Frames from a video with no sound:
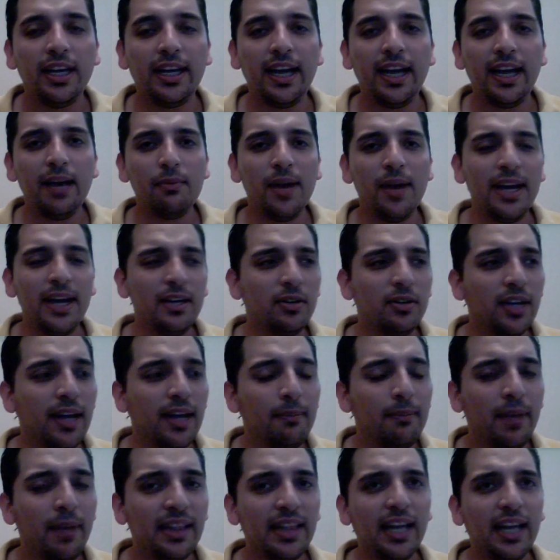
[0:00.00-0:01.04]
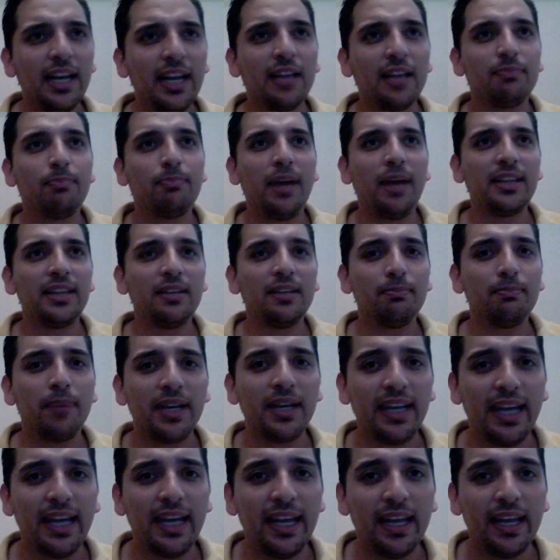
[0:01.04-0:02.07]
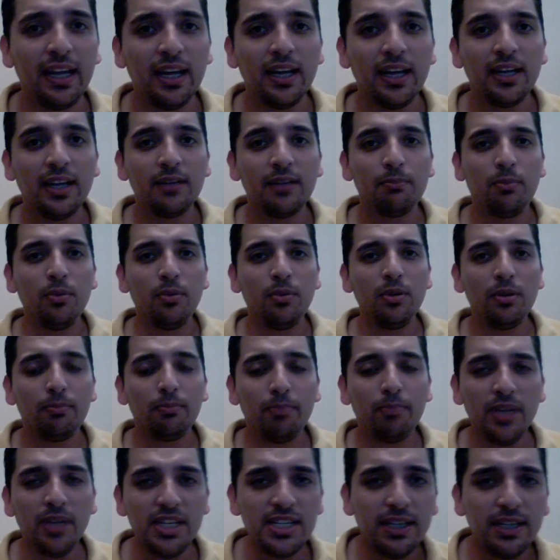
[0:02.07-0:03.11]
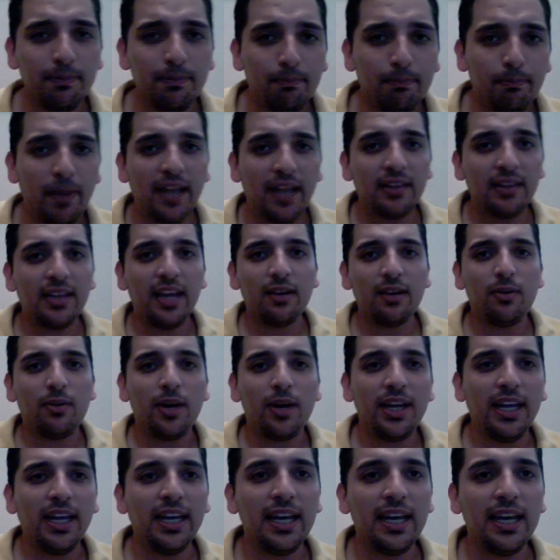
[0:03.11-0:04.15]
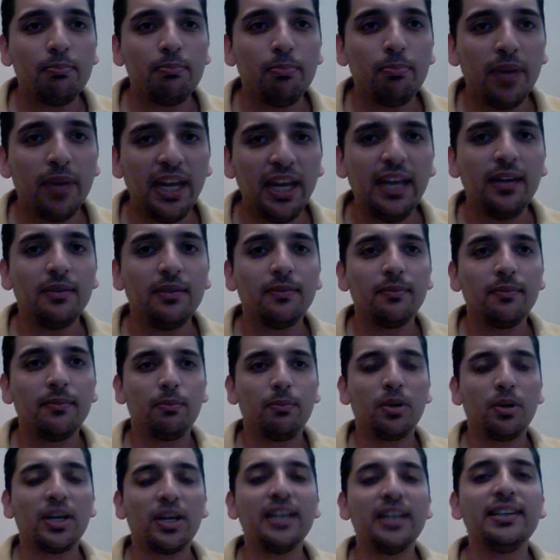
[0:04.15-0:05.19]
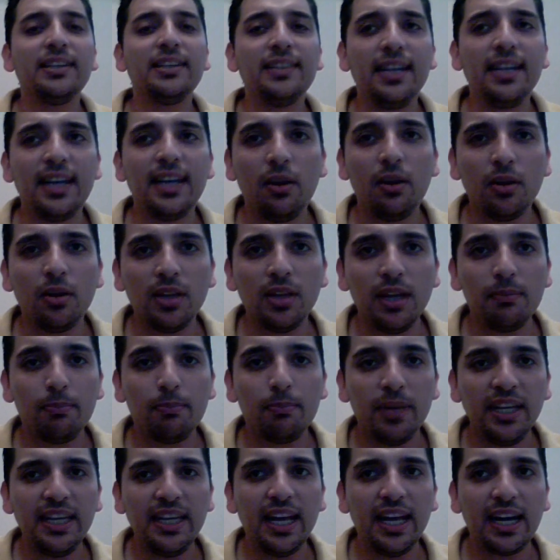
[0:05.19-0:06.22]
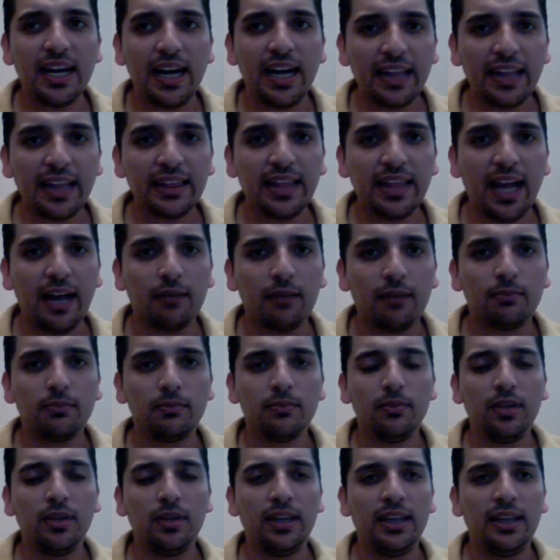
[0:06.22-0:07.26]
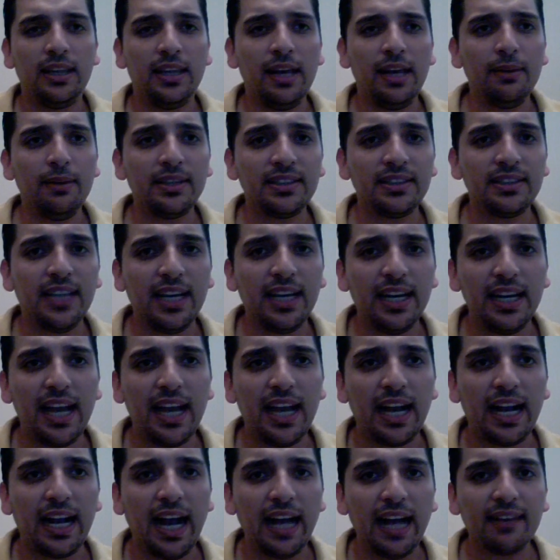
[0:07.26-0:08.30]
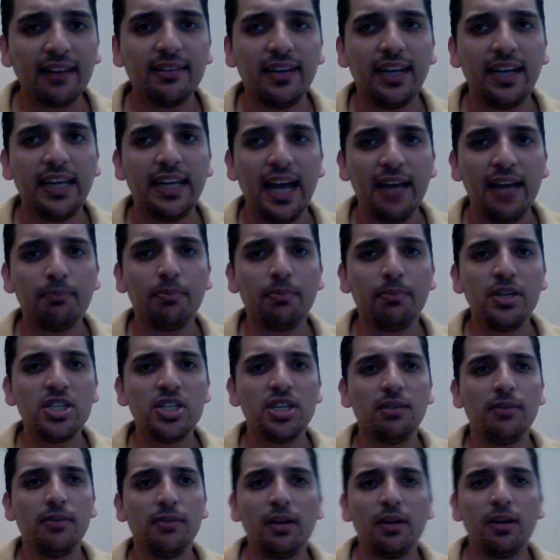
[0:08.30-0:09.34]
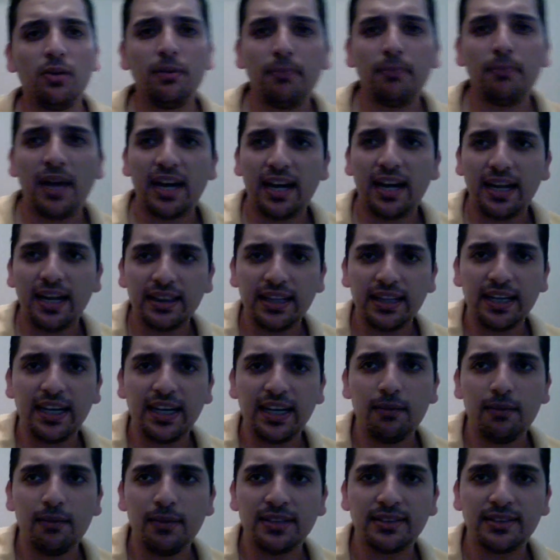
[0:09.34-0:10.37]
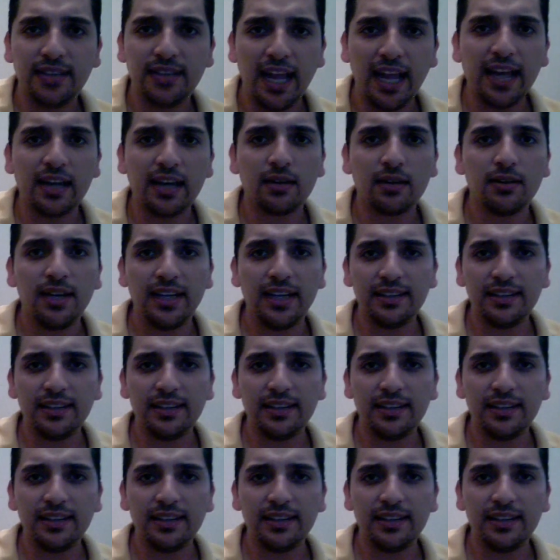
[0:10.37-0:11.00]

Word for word: Y qué bueno que metan las patas para que puro pinche pendejo ahí en el PRI. Porque ese senador del PRI es rata. Debe estar en la cárcel ya el pinche viejo. Es más rata que el Vester.